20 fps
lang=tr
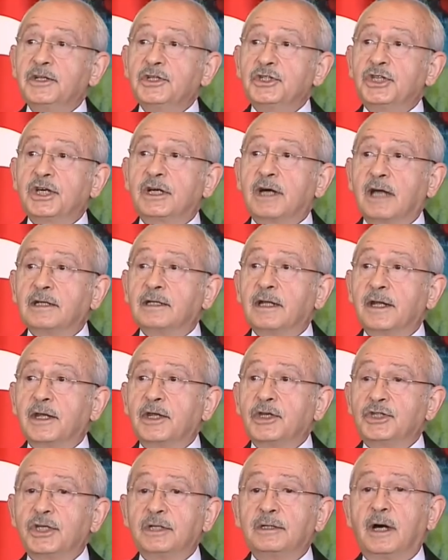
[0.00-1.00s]
çıkarları
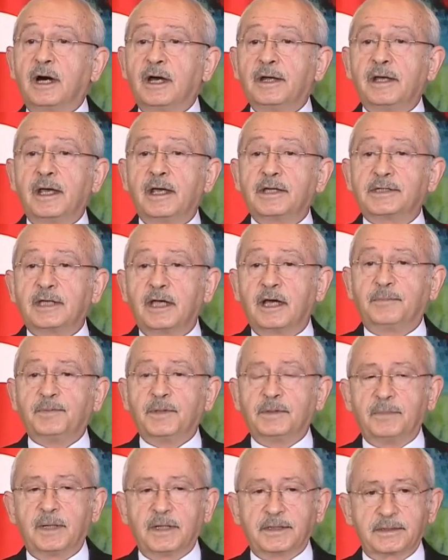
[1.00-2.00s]
için anayasa
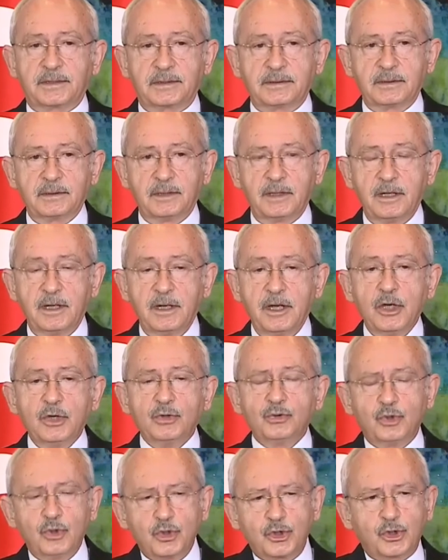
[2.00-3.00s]
yapılmaz.
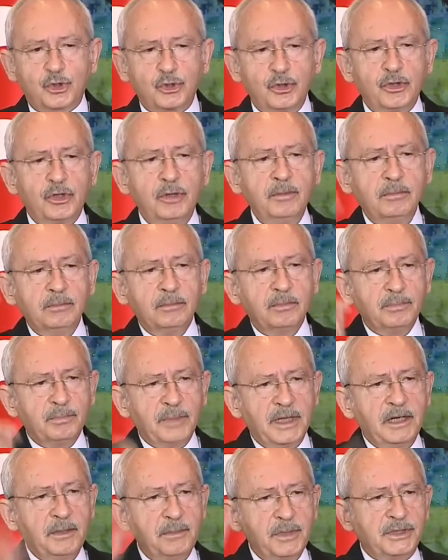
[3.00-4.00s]
Güçlüyüm,
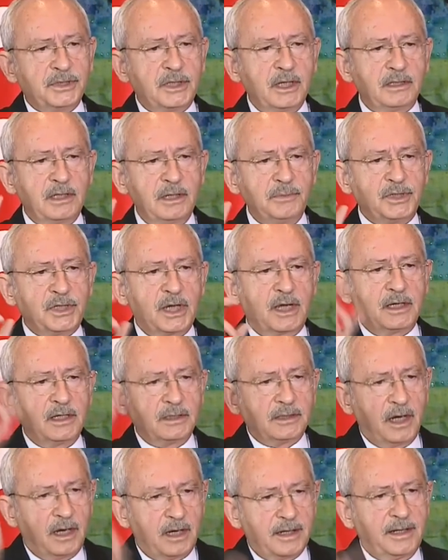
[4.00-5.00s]
benim istediğim
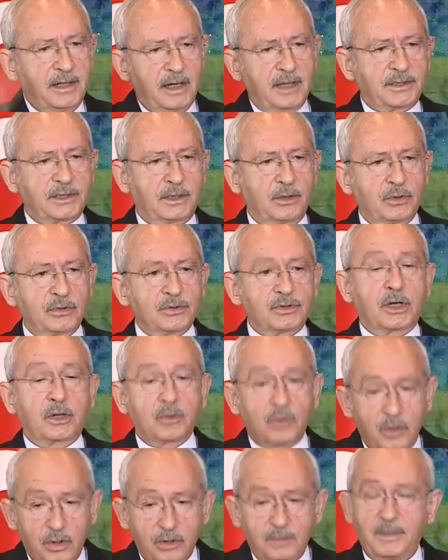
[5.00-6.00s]
şekilde anayasa olacak.
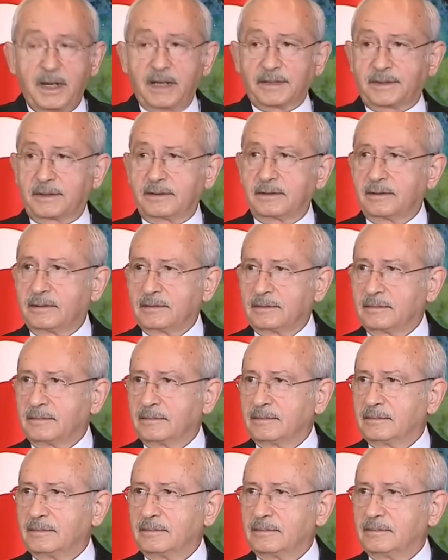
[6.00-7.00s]
Olmaz.
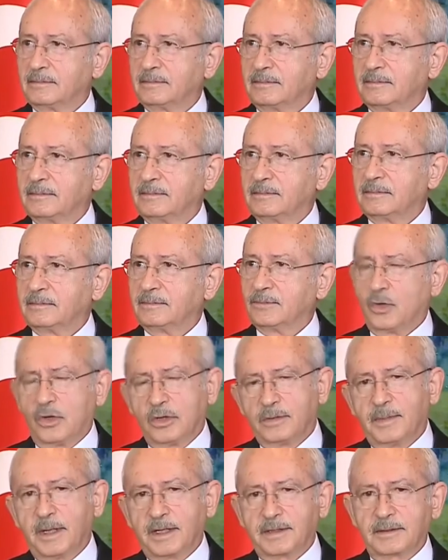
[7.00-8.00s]

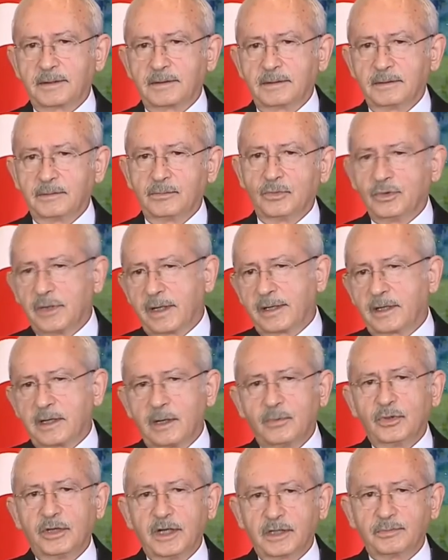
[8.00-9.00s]
Olmaz. Bunları
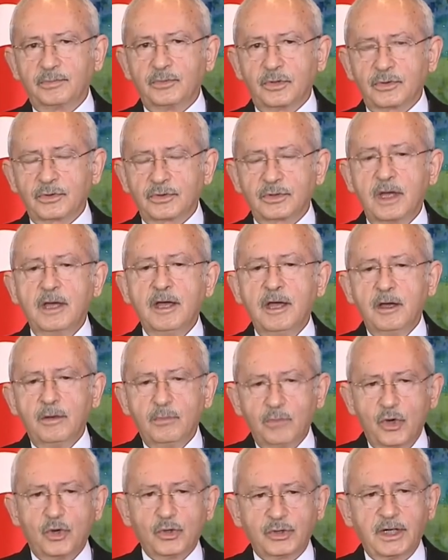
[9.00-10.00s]
kabul etmiyoruz.
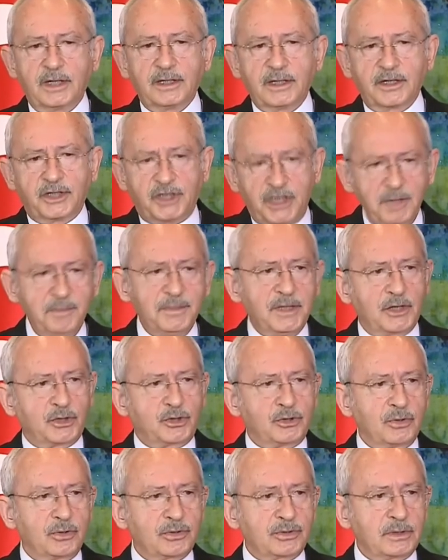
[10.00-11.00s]
Bu ülkede kim
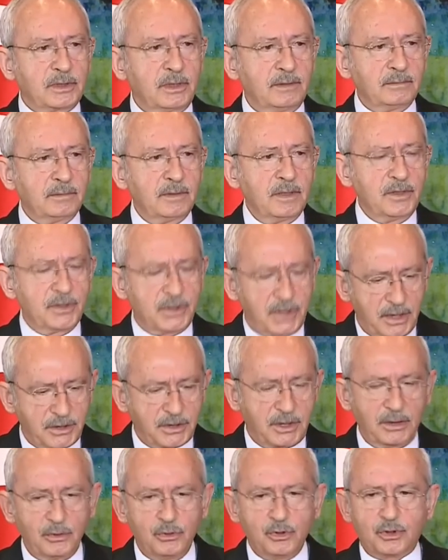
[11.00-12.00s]
yaşıyorsa
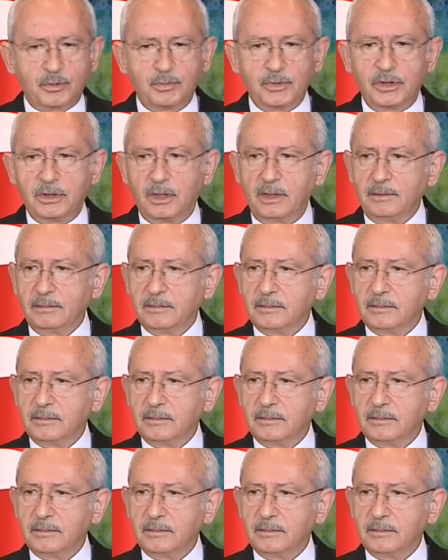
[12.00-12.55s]
83 milyon